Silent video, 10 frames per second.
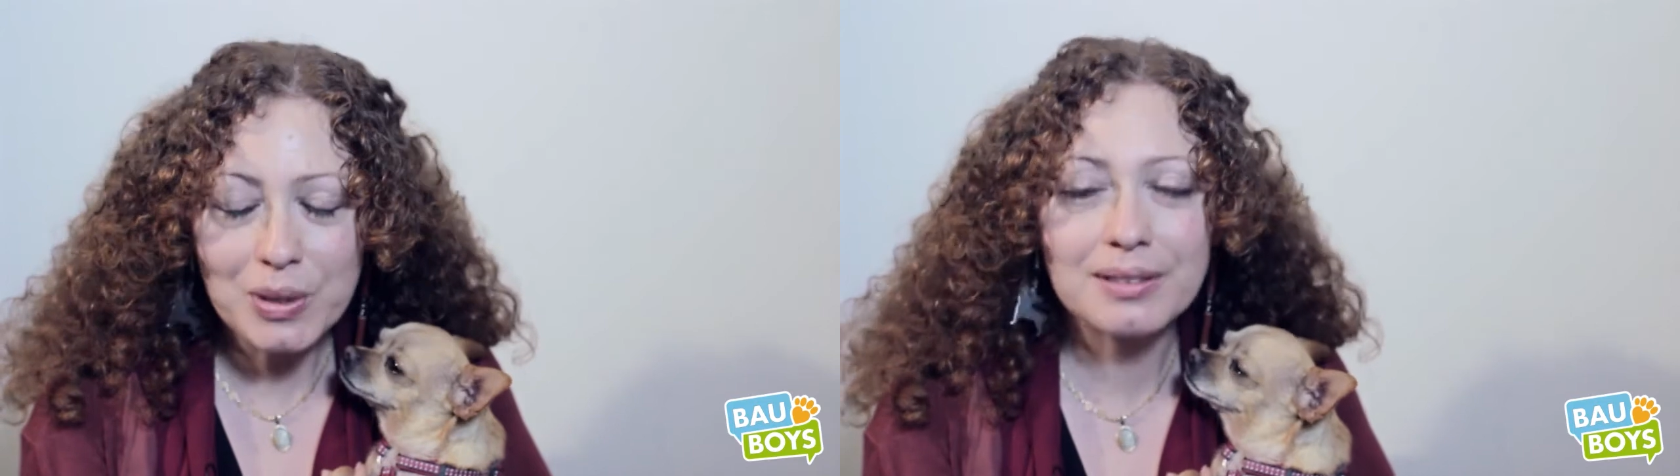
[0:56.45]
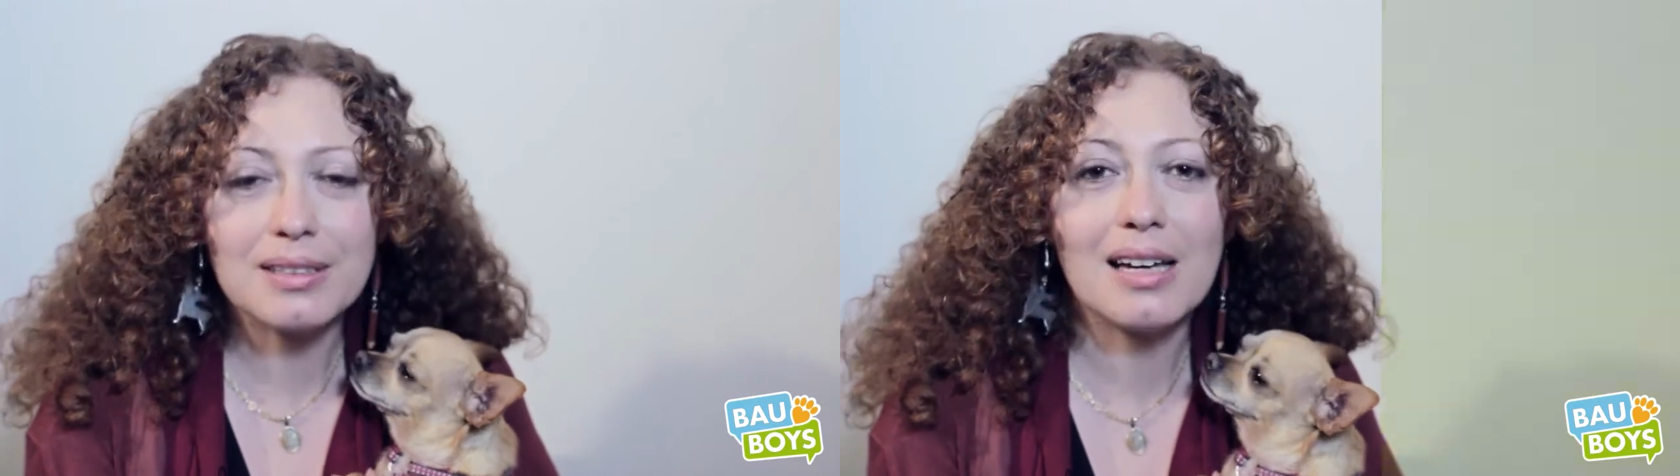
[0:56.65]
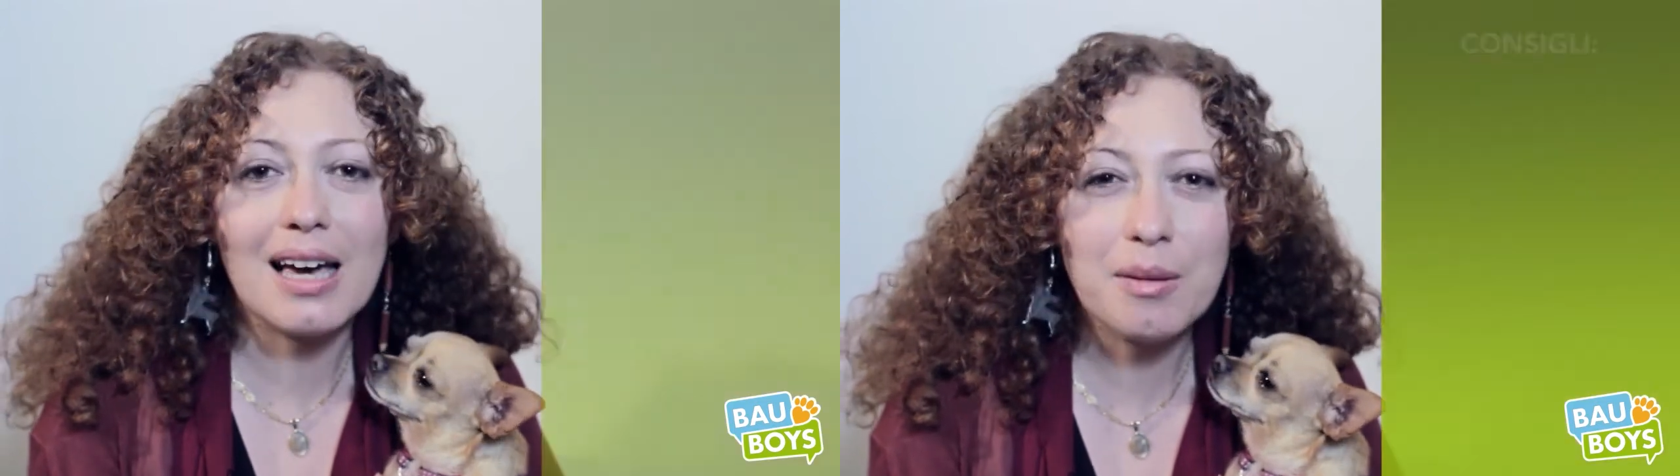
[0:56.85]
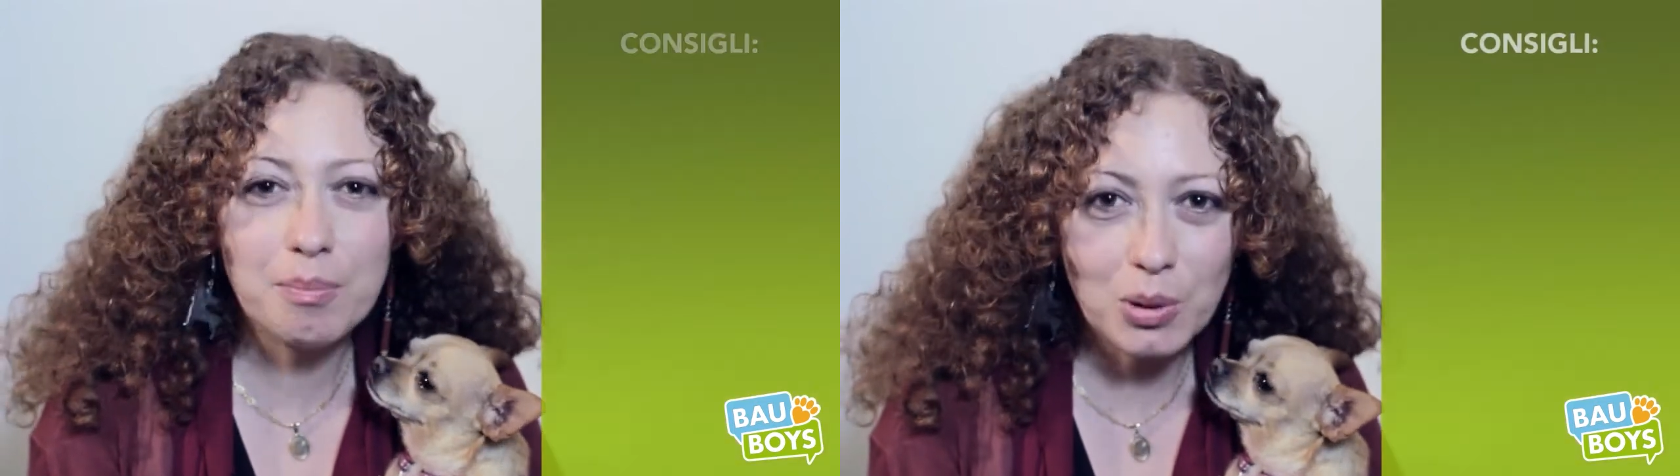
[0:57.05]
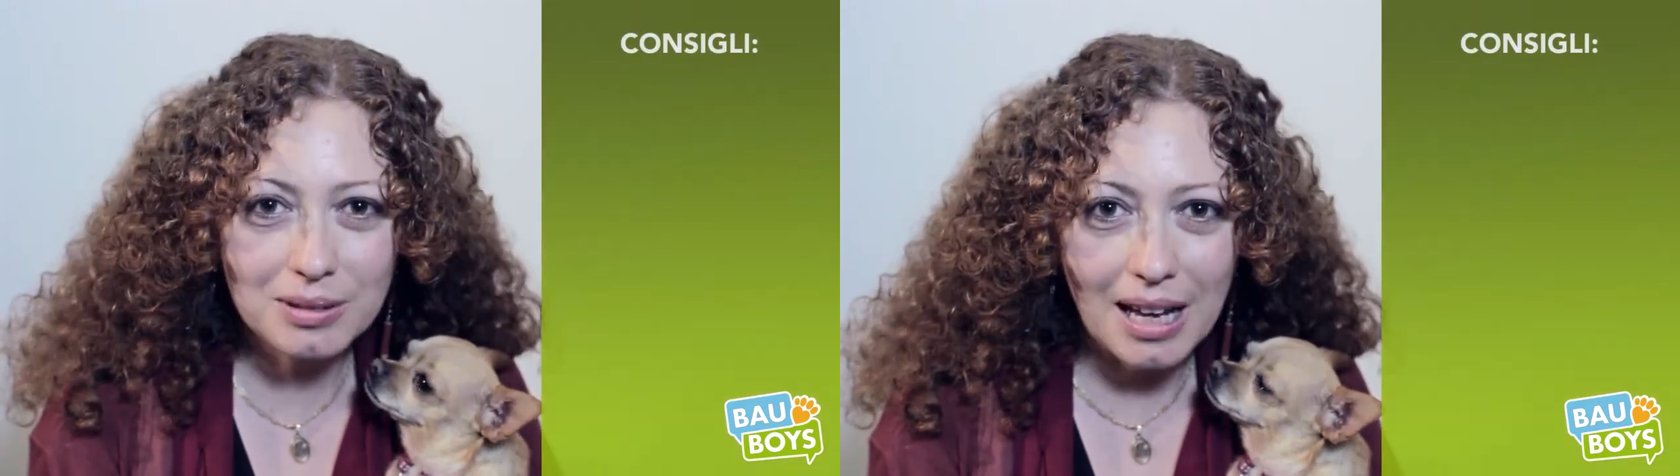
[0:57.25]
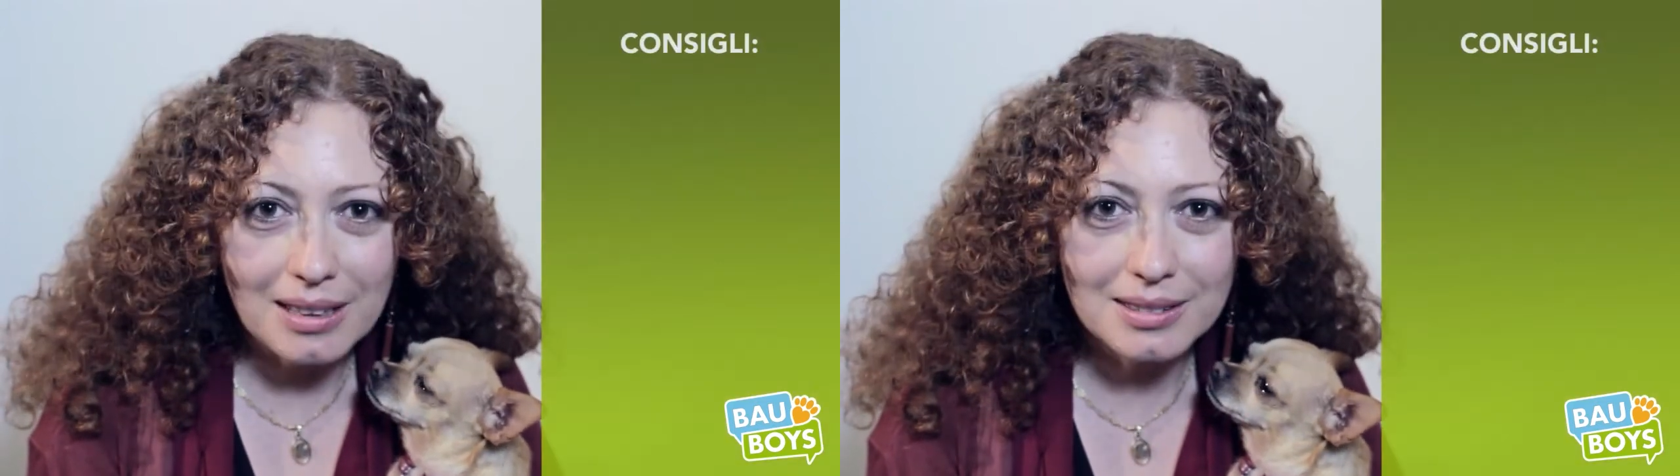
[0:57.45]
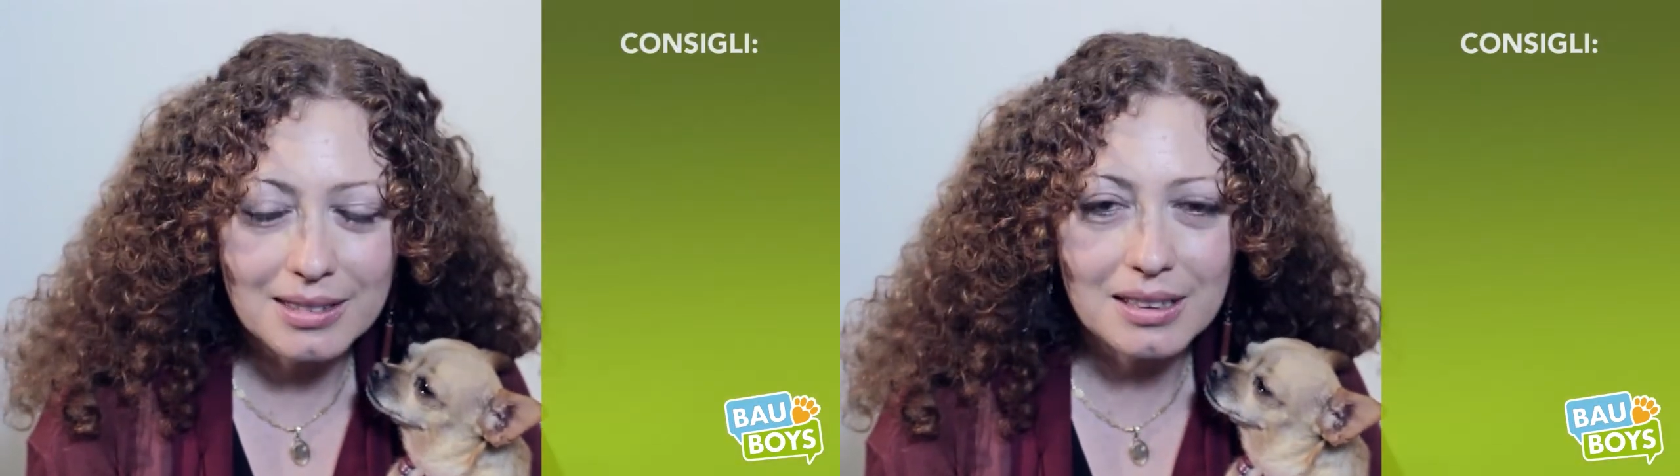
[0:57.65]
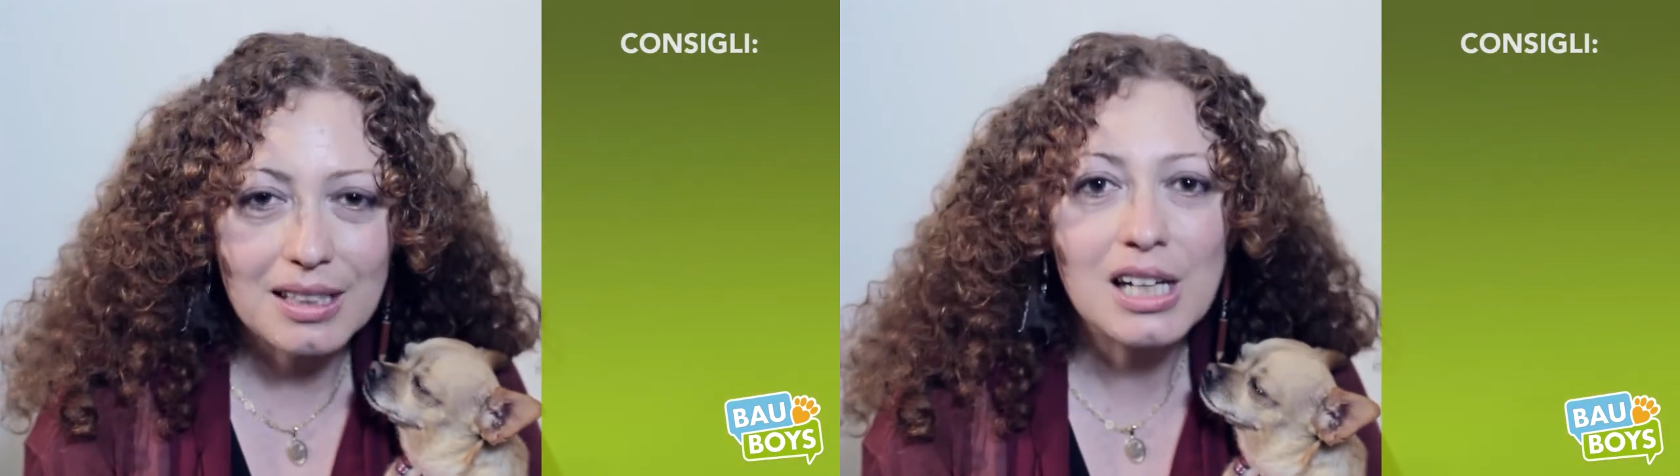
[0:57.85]
Quindi è
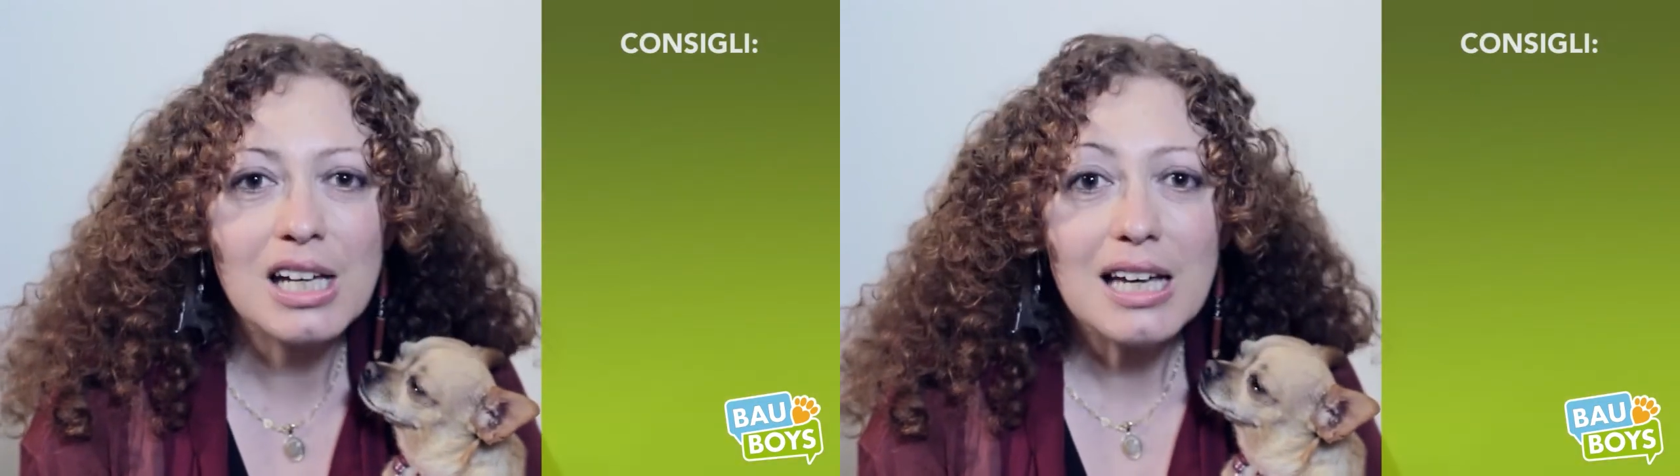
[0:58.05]
importante